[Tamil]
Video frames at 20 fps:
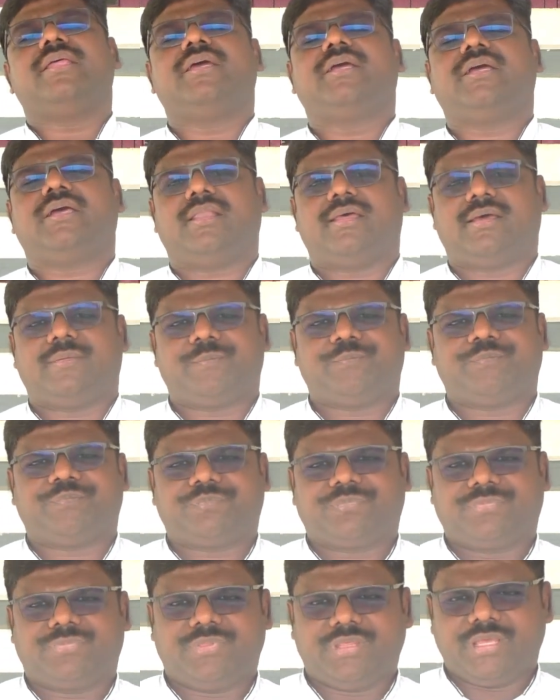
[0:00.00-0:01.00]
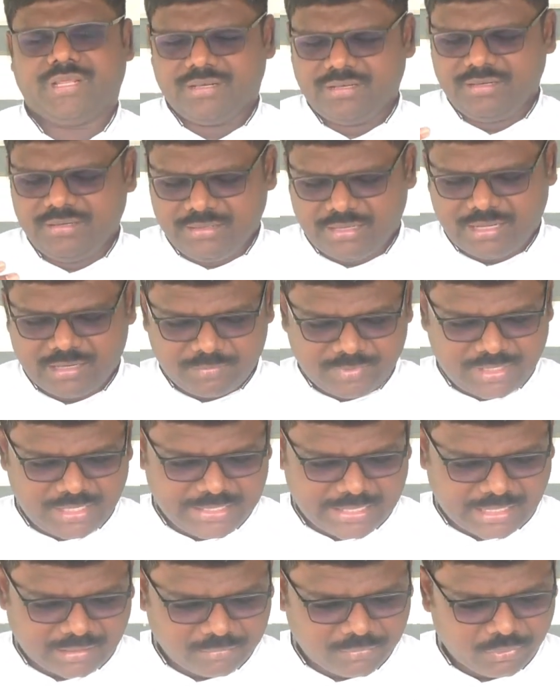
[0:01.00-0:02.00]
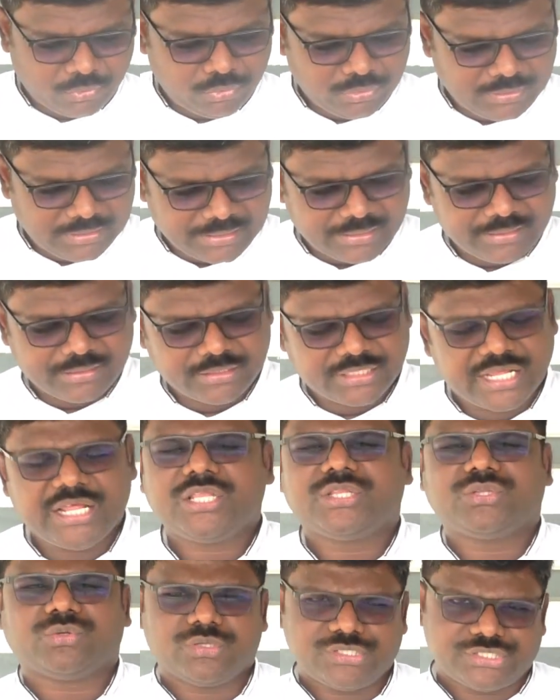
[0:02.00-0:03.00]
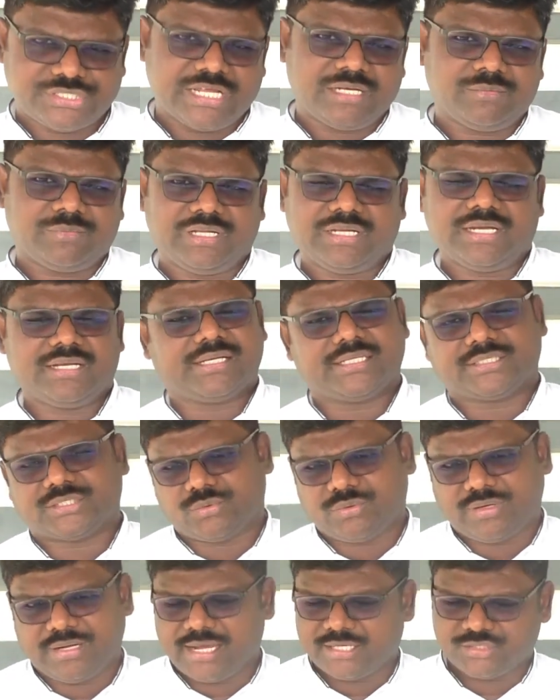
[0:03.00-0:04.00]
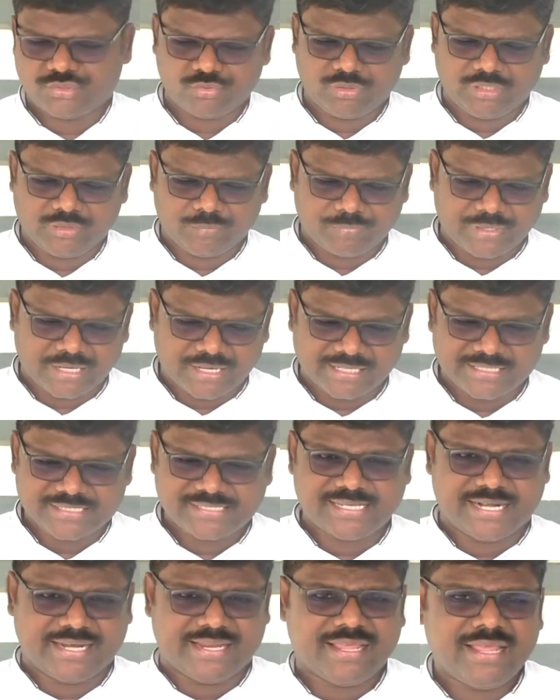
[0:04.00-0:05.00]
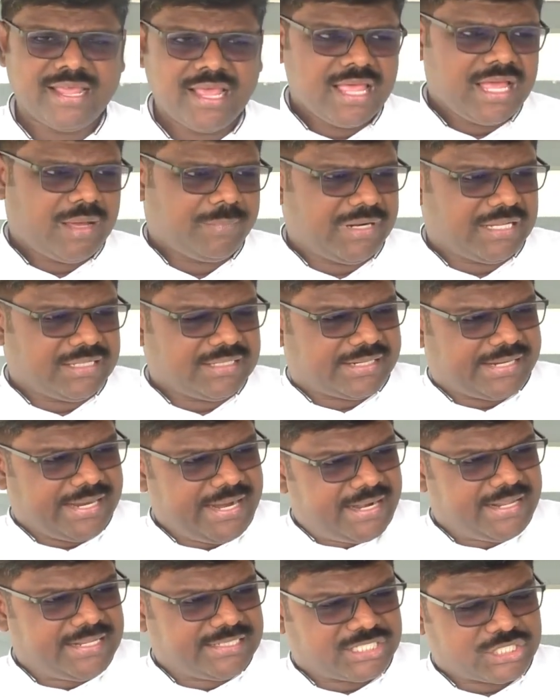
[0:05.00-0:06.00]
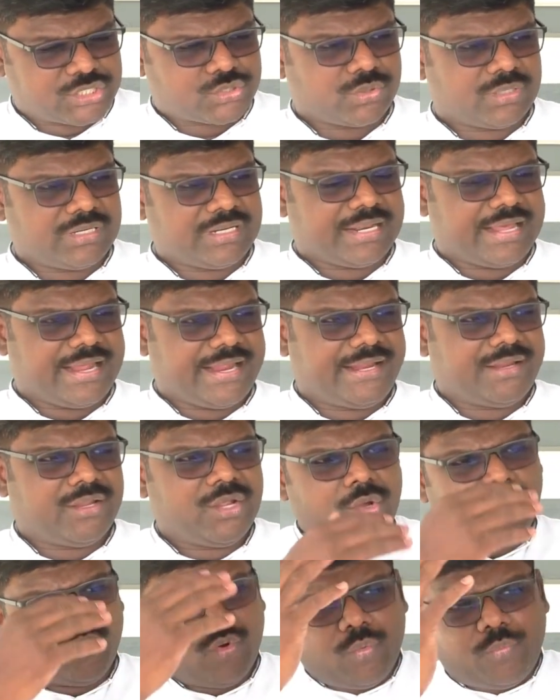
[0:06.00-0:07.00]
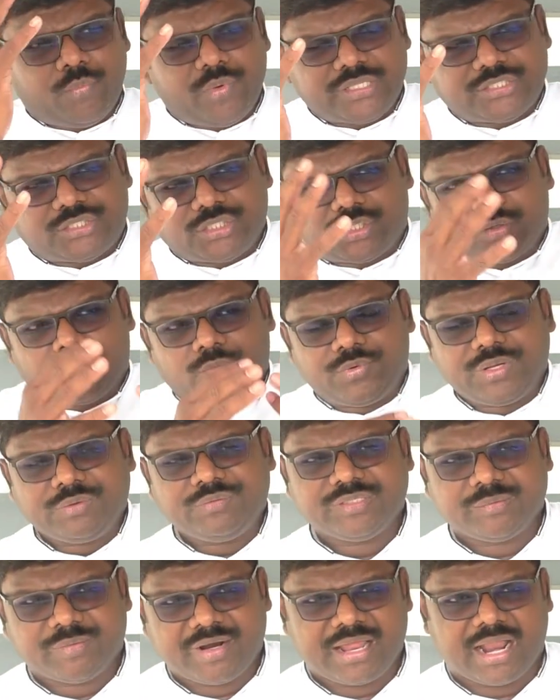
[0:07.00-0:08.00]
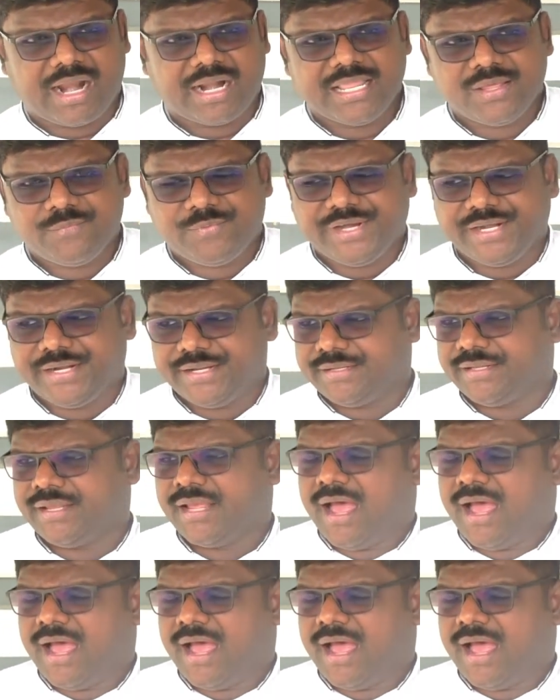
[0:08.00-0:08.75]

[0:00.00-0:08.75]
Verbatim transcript: இருக்கலாம் எல்லாரும் மேலே அன்பு கூறுகிற இருதயத்தோடு செயல்படுங்கள் கத்துறவங்களை ஆசீர்வதிப்பார்கள் சரி அப்புறம் அந்த கேடயத்தை சொன்னனே ஒவ்வொருத்தருக்கும் ஒவ்வொரு விதமான அளவீடு